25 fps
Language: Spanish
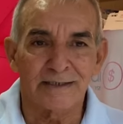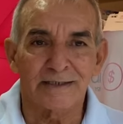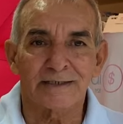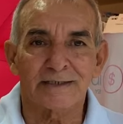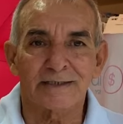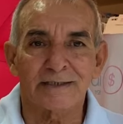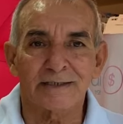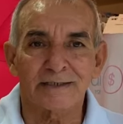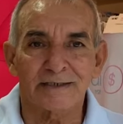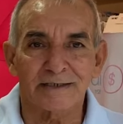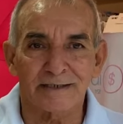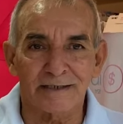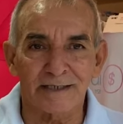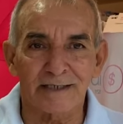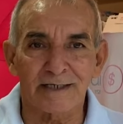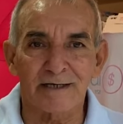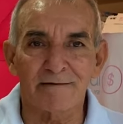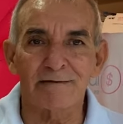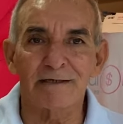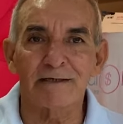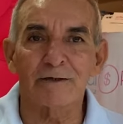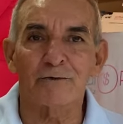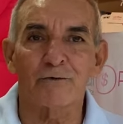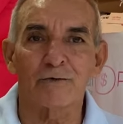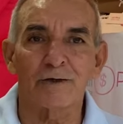sigue
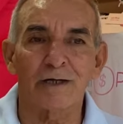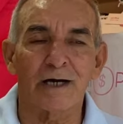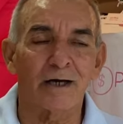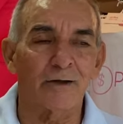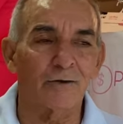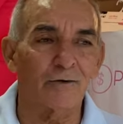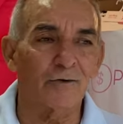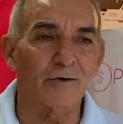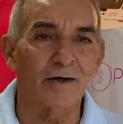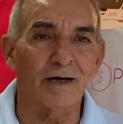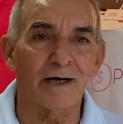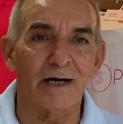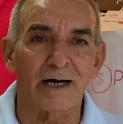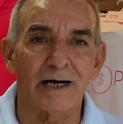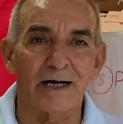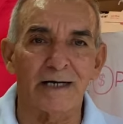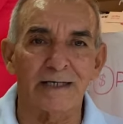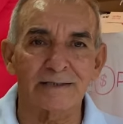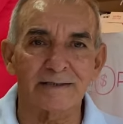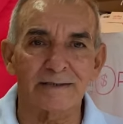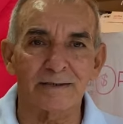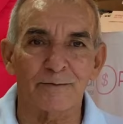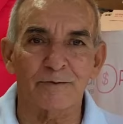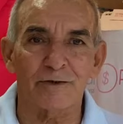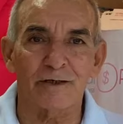vinculado a esta
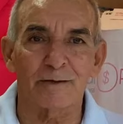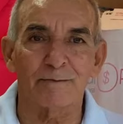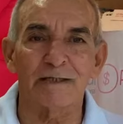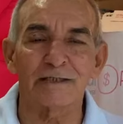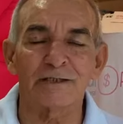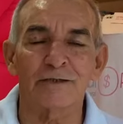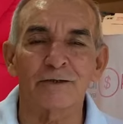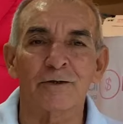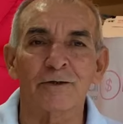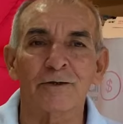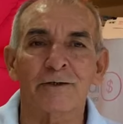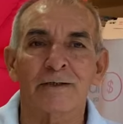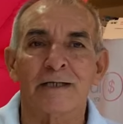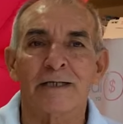programación.